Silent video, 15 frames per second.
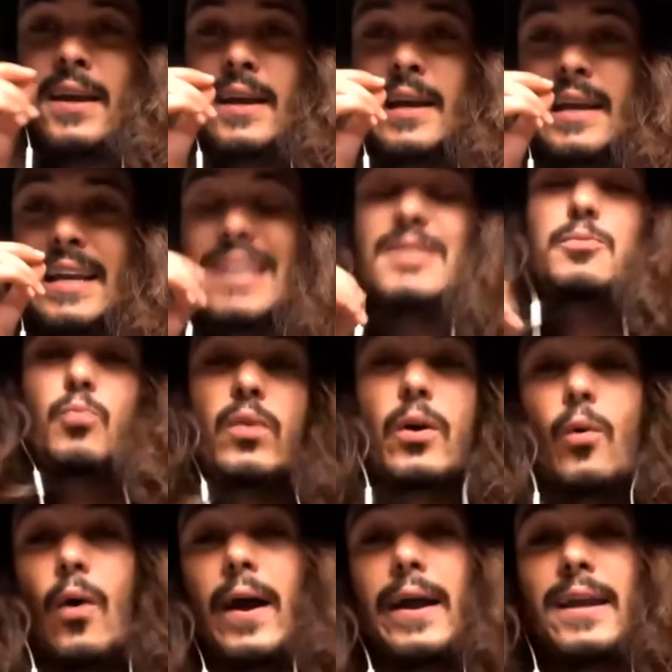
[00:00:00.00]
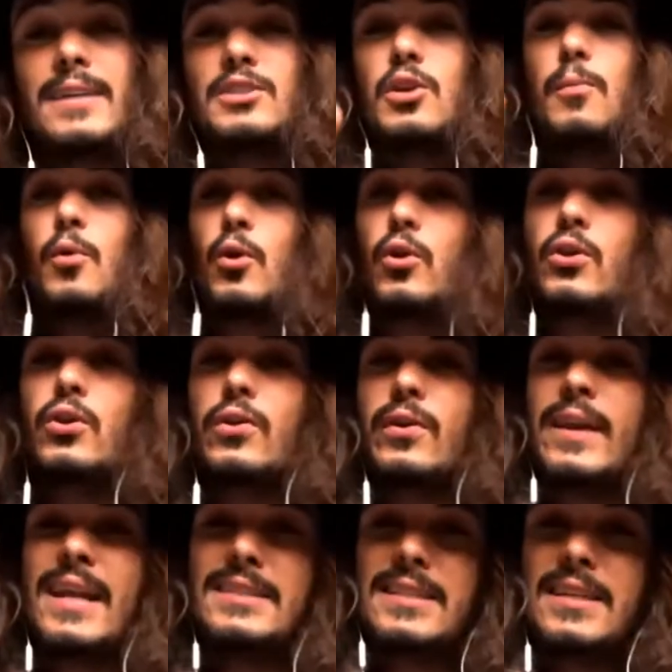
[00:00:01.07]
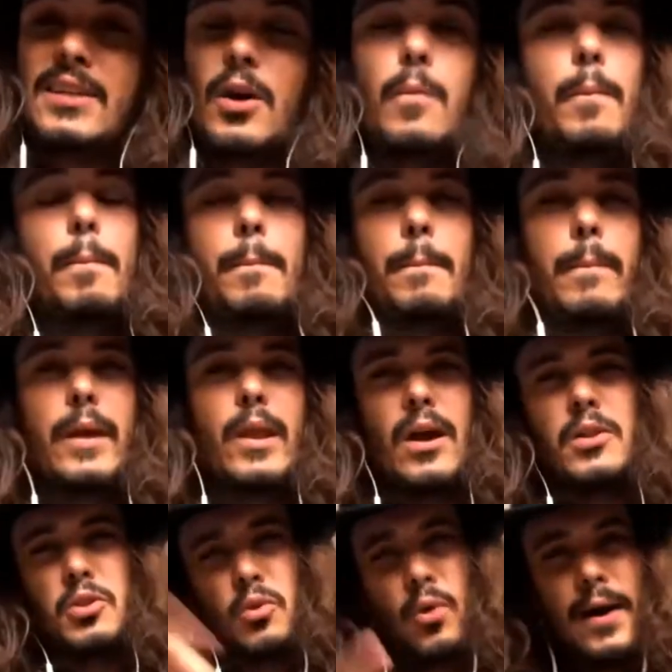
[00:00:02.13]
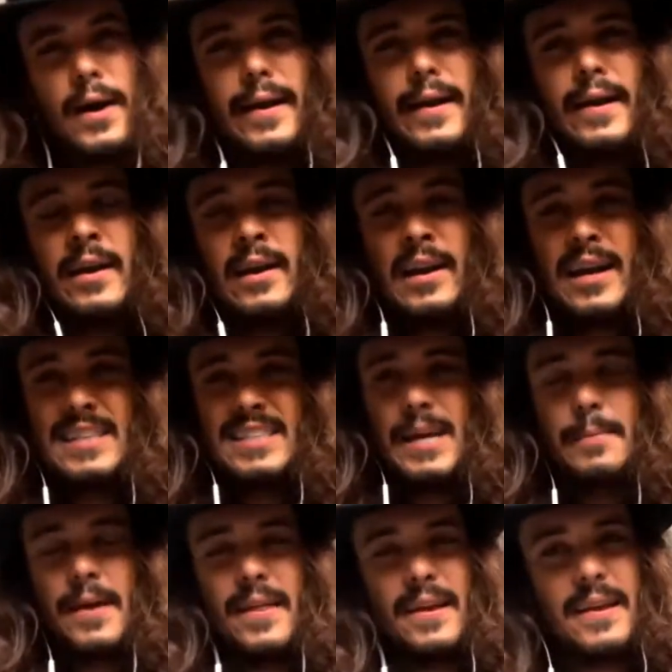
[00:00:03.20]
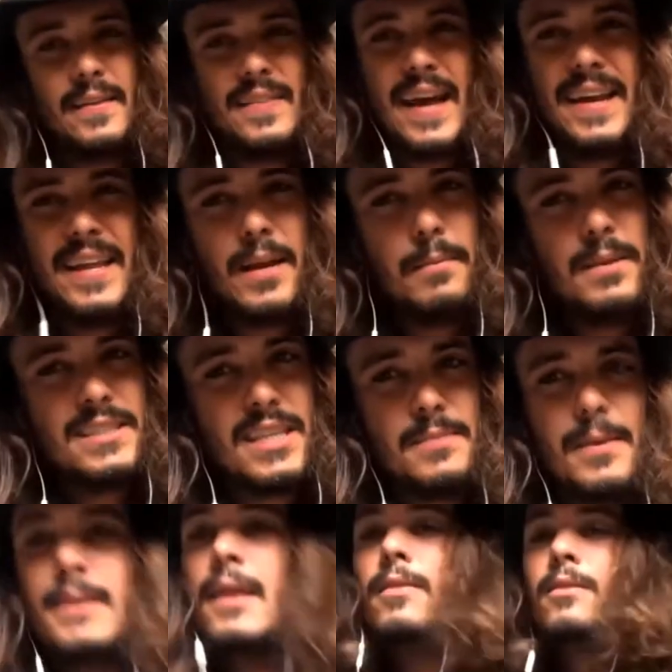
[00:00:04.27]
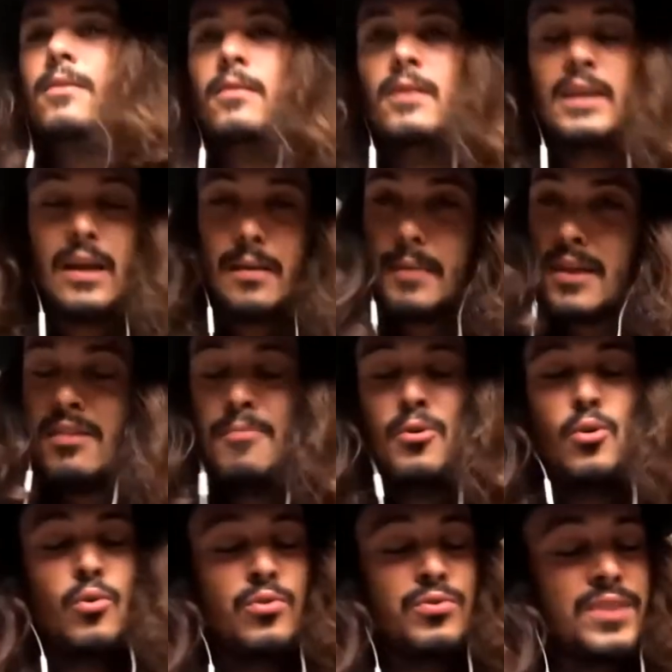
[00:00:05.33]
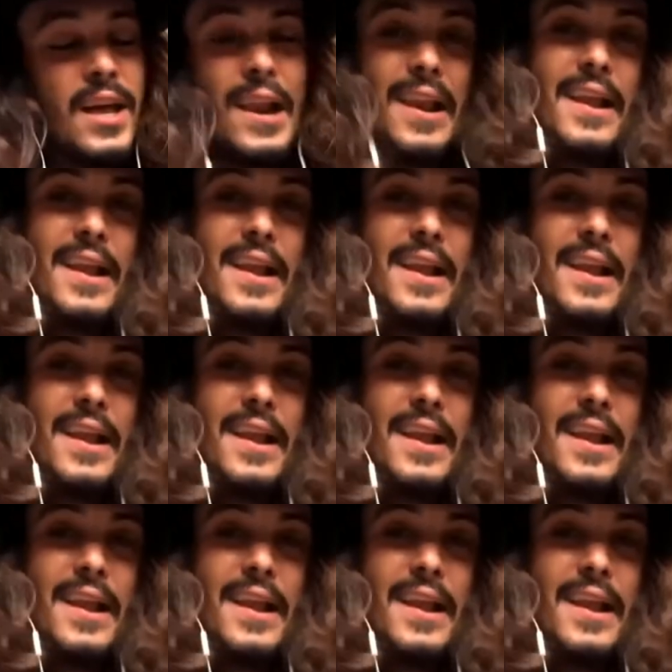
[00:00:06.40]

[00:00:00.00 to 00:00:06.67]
que es muy guay, que es como rollo clásico, pero actual, que se llama Daniel me estás matando y que me parece brutal